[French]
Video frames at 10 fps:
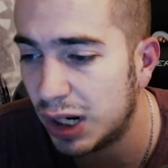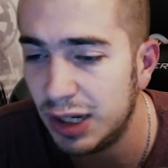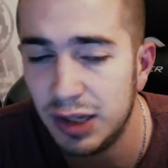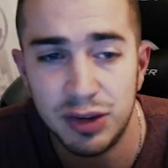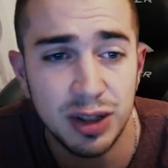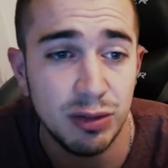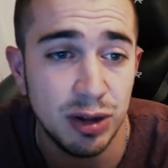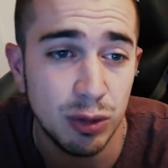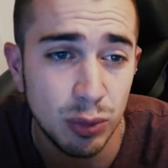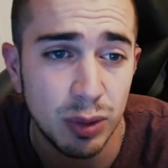la qualité des
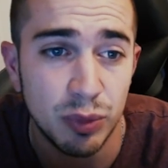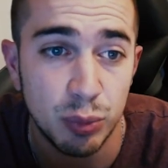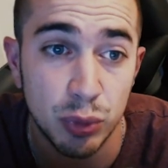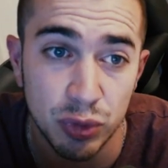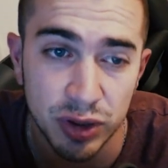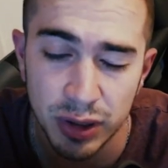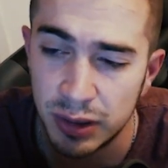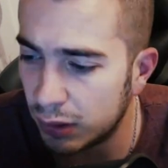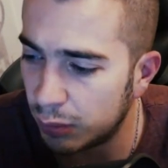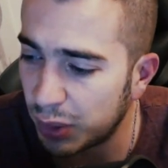vidéos, un petit peu tout ça.
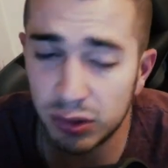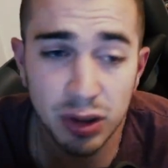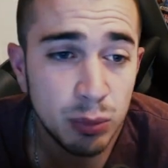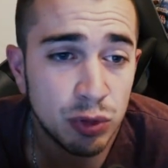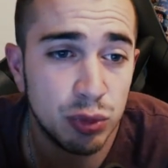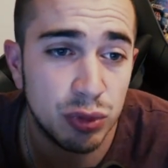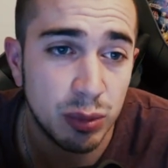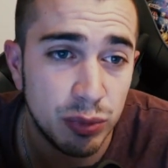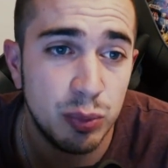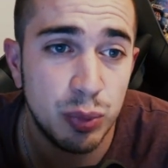Euh, personnellement, je me suis
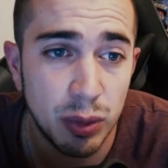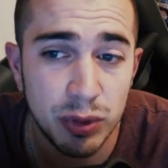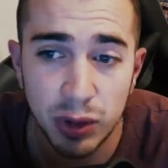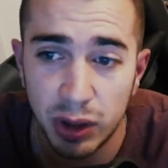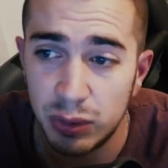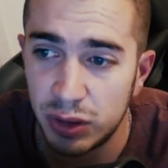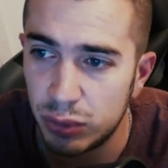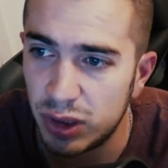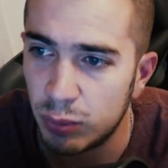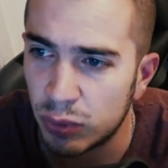un petit peu amélioré au
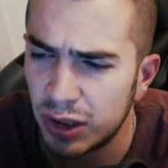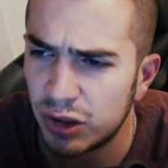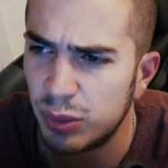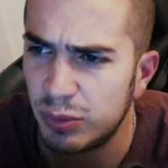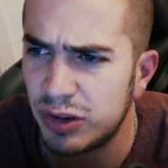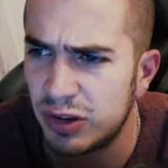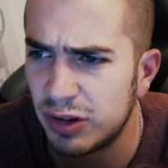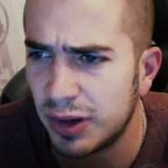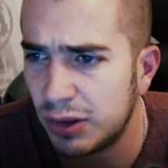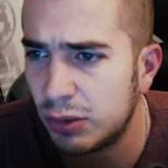niveau des montages, même si
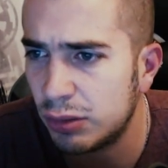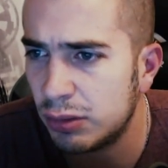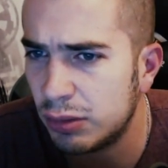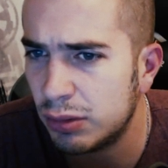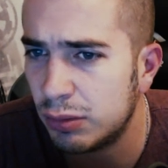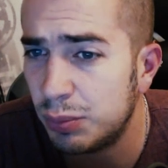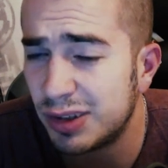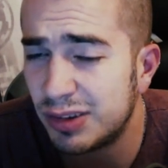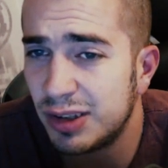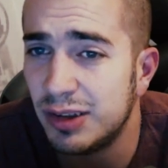c'est vrai que
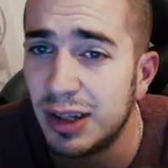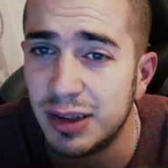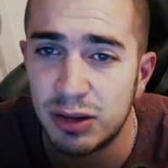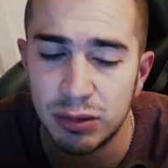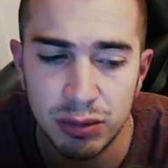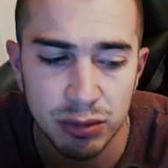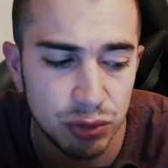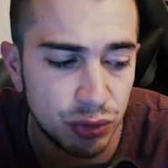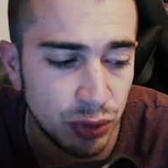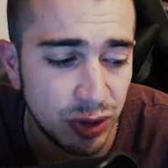bah, ces derniers temps,
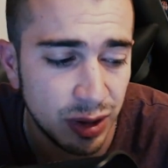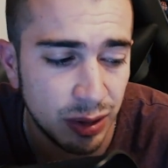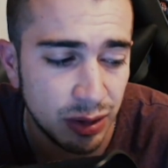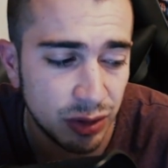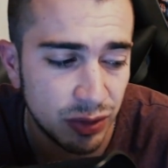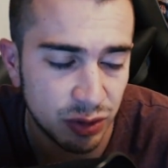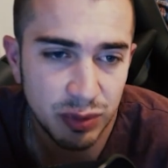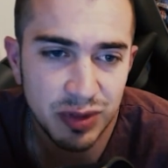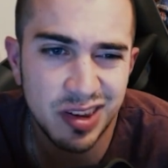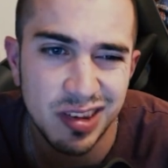je faisais, enfin, je
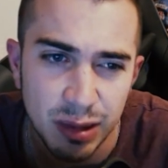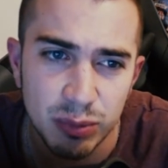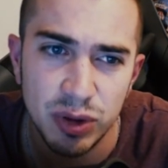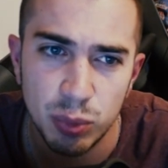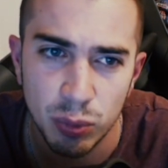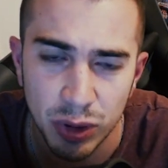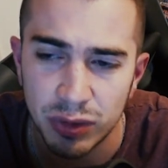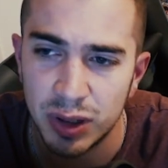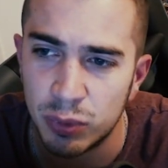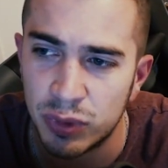m'investissais un petit peu moins
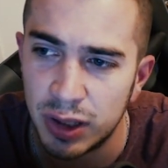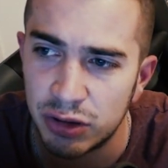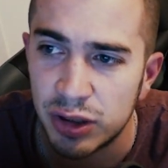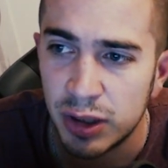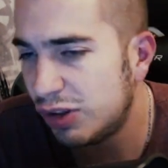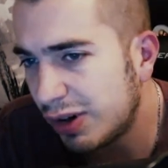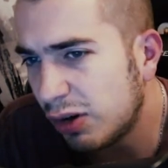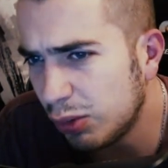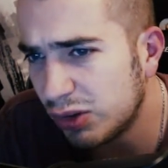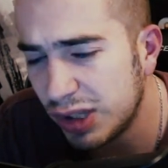dans les montages. J'avais
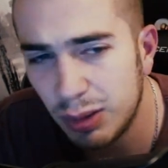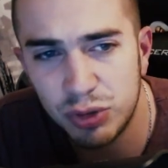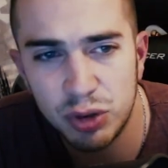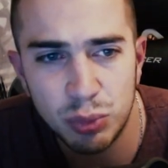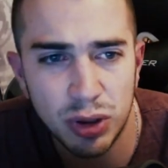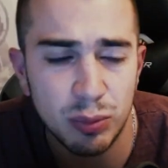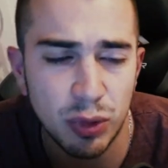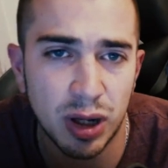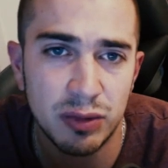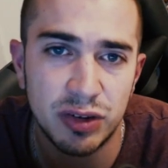commencé un petit peu à
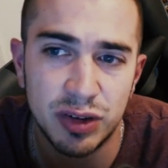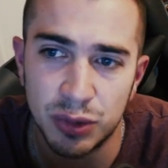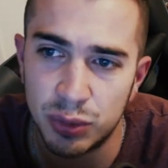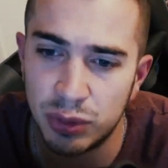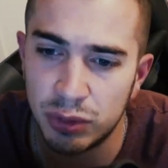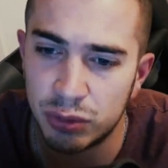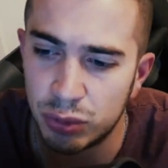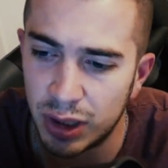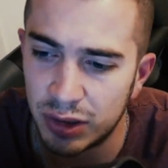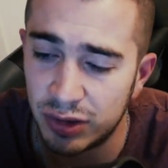me réinvestir dedans
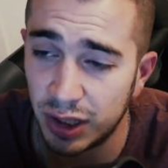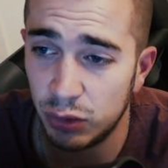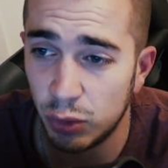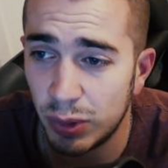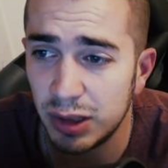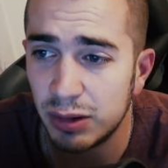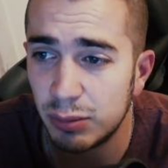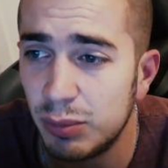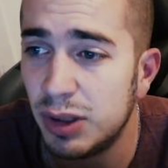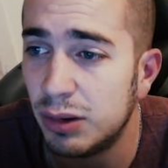sur la série Nomade,
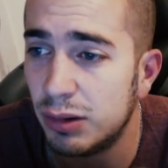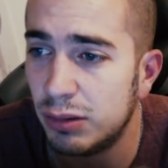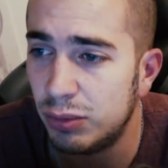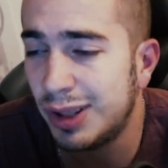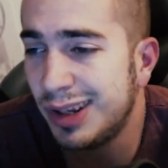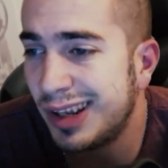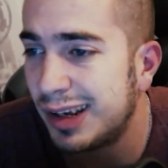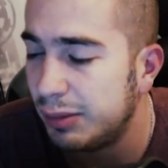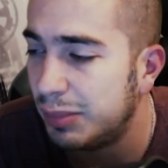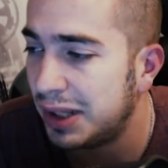mais euh, vu qu'il
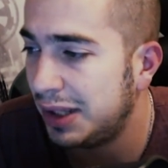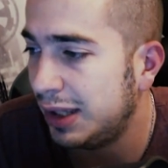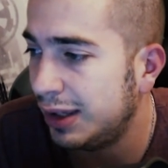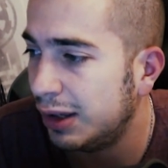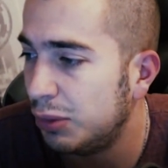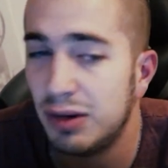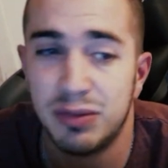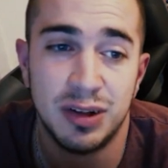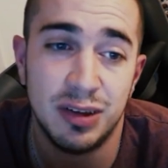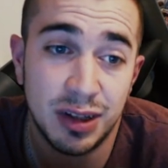bah, y a eu
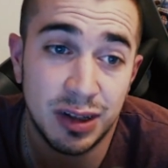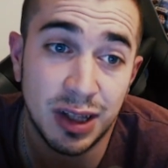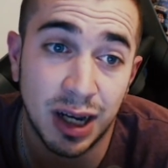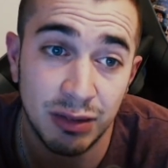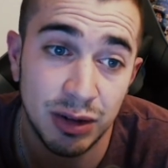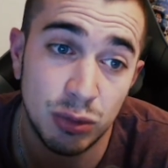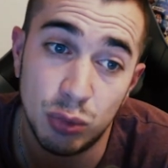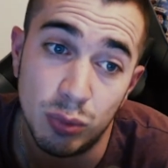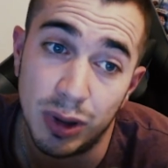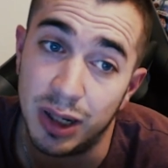l'Alpha 17 qui est arrivé, du
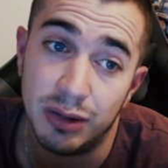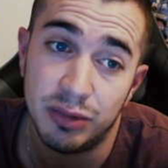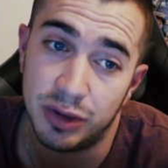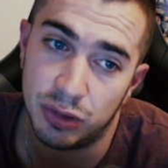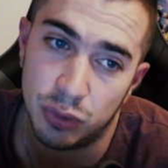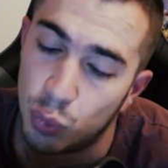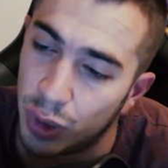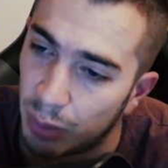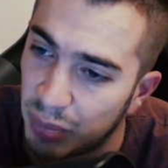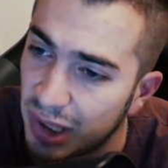coup, bah, la à